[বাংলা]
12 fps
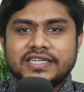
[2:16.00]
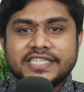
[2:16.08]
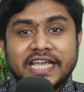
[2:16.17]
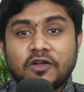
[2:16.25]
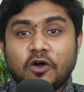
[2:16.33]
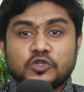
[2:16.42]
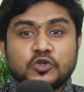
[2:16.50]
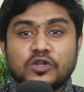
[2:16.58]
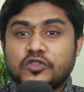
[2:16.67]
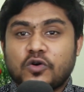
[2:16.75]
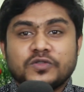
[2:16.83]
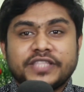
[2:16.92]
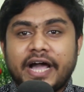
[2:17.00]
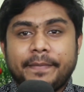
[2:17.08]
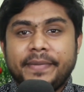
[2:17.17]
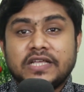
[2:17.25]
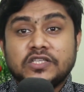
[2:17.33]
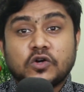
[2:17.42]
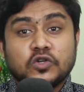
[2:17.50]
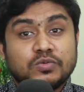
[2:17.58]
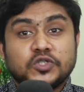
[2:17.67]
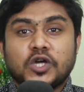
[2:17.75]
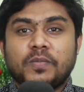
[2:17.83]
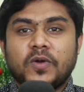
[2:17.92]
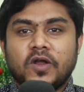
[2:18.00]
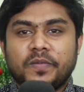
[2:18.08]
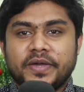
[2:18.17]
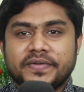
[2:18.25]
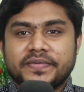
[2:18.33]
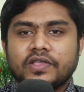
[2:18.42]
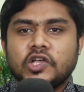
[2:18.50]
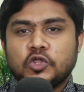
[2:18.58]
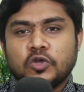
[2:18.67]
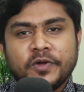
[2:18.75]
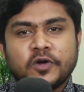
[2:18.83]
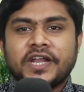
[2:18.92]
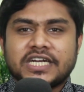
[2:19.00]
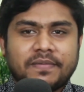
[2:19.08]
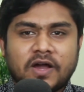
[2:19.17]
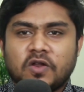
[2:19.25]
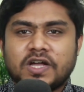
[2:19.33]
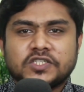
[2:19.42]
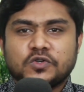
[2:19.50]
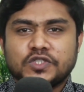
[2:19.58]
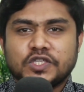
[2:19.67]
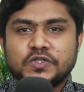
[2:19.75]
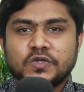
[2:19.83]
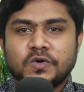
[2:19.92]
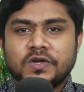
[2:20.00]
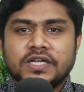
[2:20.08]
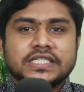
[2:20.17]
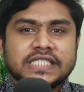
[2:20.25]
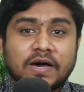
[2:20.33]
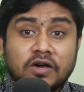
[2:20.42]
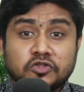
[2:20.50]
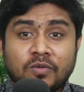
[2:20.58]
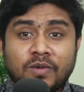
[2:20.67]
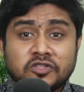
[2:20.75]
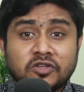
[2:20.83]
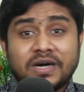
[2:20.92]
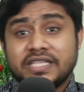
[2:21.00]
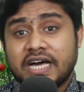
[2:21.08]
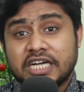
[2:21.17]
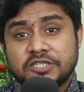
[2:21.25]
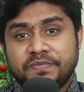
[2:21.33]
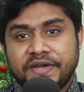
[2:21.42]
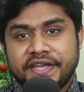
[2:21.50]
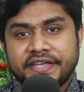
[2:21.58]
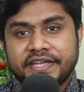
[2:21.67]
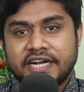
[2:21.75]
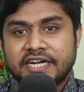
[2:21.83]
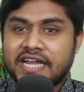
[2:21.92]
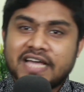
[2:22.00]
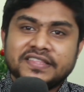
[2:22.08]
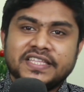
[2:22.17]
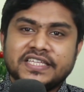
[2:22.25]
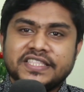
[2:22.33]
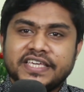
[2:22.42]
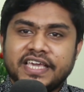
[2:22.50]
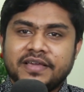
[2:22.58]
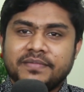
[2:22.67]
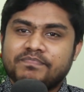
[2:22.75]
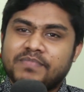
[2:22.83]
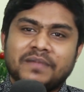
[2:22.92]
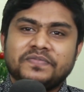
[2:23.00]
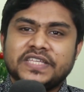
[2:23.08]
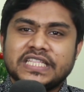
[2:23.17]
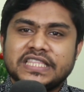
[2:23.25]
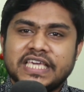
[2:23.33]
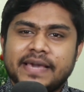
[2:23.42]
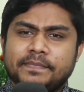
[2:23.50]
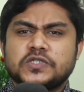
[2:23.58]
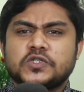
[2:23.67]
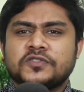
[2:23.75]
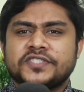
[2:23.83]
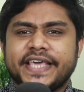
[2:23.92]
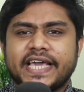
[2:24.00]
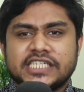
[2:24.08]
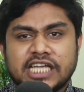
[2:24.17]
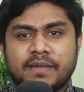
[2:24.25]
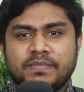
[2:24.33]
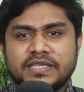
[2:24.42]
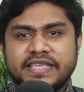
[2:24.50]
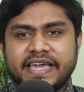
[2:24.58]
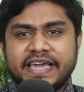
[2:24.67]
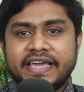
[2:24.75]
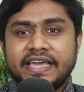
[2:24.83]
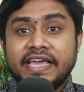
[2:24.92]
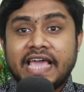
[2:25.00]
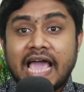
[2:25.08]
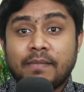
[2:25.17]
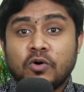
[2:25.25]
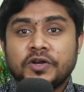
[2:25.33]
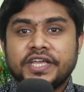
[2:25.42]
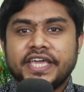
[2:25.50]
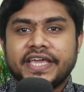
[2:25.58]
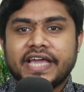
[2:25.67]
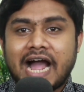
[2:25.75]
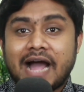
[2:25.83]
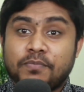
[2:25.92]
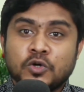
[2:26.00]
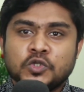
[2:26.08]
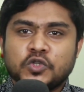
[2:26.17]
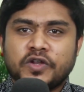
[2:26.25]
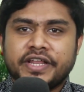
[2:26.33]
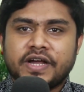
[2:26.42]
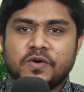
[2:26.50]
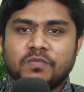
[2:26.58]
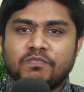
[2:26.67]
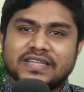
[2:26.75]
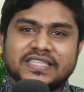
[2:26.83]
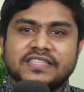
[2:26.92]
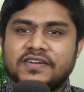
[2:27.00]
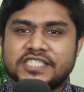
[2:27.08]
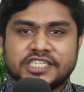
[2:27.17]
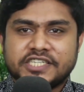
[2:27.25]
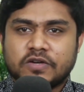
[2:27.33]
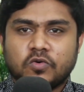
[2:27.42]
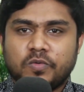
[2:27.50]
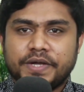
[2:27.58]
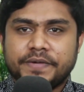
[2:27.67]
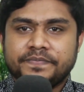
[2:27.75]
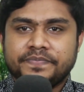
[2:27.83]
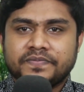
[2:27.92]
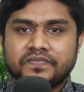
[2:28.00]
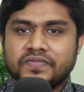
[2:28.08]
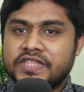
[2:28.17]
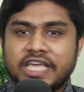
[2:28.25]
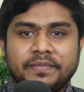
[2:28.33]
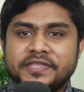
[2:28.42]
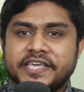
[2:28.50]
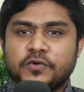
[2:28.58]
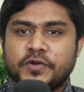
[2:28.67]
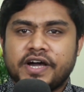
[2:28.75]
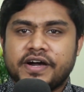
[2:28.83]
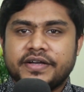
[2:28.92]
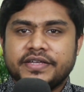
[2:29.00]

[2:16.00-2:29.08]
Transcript: সেই কষ্টগুলো তখন থাকবে না যখন তুমি সফল হবে তুমি কোনো একটা ভালো কাজ করতেছো তাহলে তোমার তো বাধা আসবেই ডান দিক দিয়ে বাম দিক দিয়ে পিছন থেকে সামনে থেকে এমনকি আপনজনেরাও বাধা দেওয়ার চেষ্টা করবে থেমে থেকো না